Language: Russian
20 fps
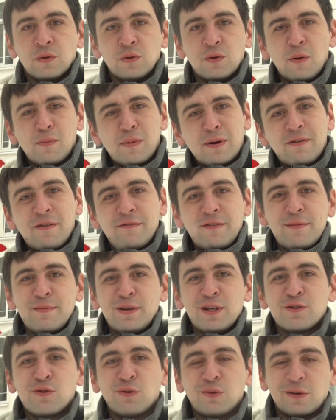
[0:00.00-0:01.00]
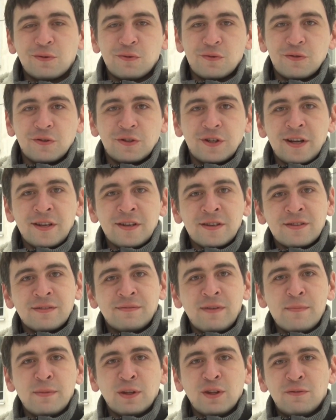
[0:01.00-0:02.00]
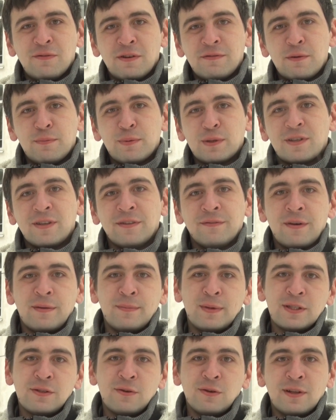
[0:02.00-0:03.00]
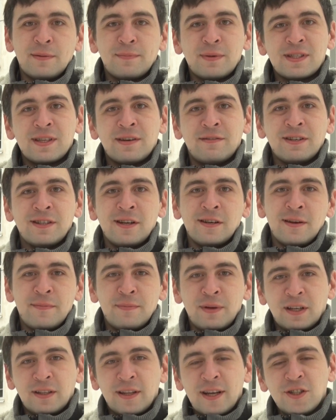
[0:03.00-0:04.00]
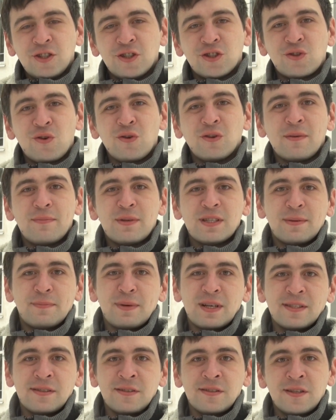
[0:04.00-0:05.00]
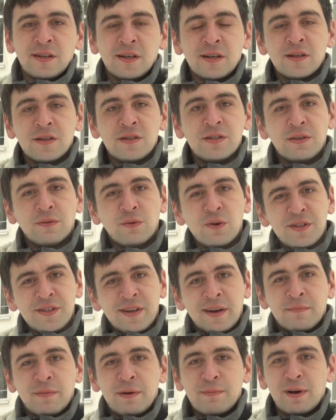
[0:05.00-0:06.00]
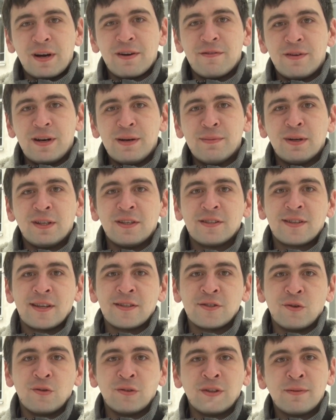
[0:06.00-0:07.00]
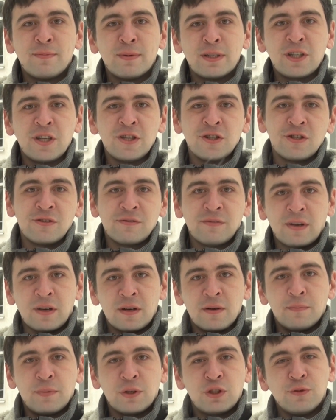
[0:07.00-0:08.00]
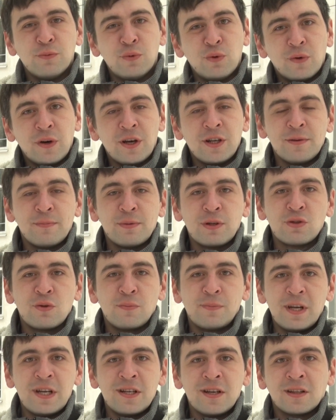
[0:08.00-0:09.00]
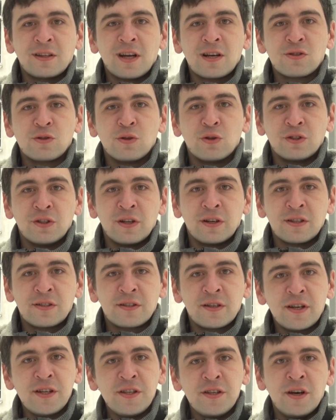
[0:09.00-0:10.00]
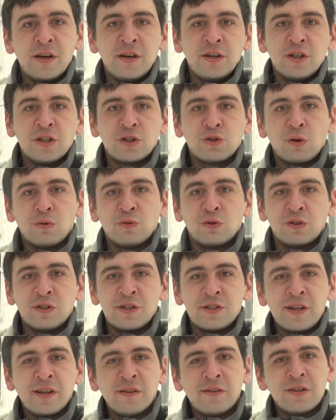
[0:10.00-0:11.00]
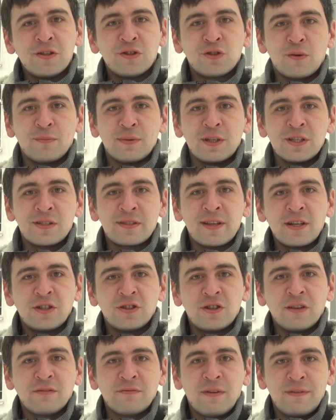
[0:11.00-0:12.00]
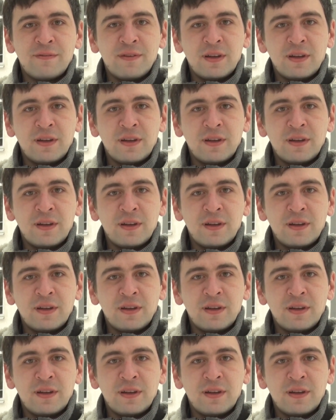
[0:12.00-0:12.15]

Доброго времени суток, устюжане! С вами новый выпуск информационно-познавательной передачи «Школа безопасности». Сегодня мы поговорим о дистанционных мошенничествах, почему эти преступления так сложно раскрыть и что нужно сделать, чтобы не стать жертвой